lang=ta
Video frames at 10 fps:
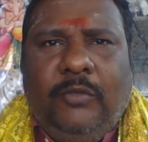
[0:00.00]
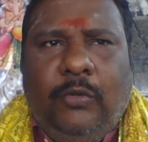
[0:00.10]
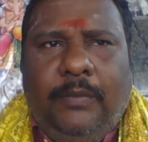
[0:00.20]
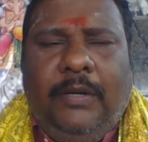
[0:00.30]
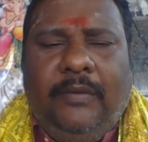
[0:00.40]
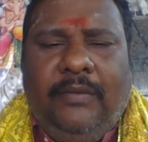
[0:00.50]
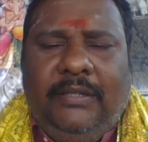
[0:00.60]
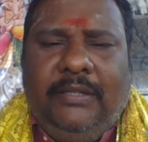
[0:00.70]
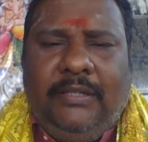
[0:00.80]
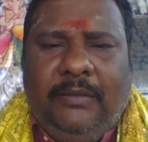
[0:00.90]
குரு
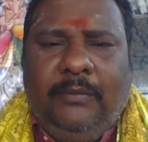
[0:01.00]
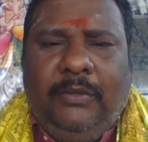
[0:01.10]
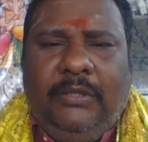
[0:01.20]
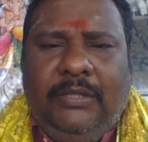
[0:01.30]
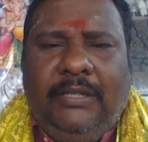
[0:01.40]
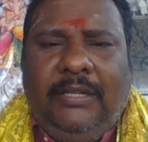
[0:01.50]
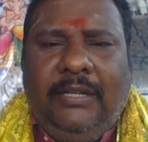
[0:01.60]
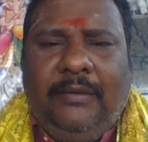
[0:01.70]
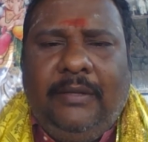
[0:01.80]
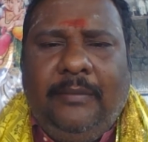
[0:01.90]
பகவான் இருக்கும்போது என்ன
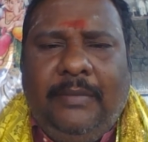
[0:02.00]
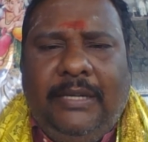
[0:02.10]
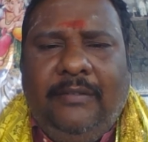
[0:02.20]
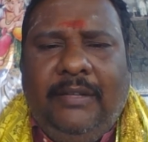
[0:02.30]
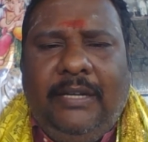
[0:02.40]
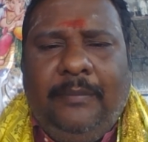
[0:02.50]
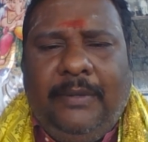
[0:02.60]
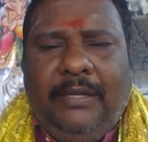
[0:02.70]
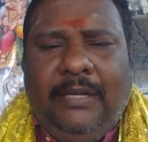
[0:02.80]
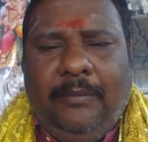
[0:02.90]
ஆகும்னா மனைவியால்
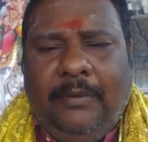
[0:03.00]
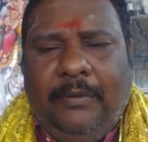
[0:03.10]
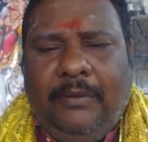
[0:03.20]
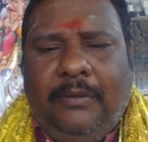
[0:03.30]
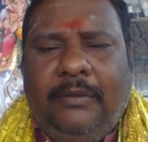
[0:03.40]
பண்ண லாபம்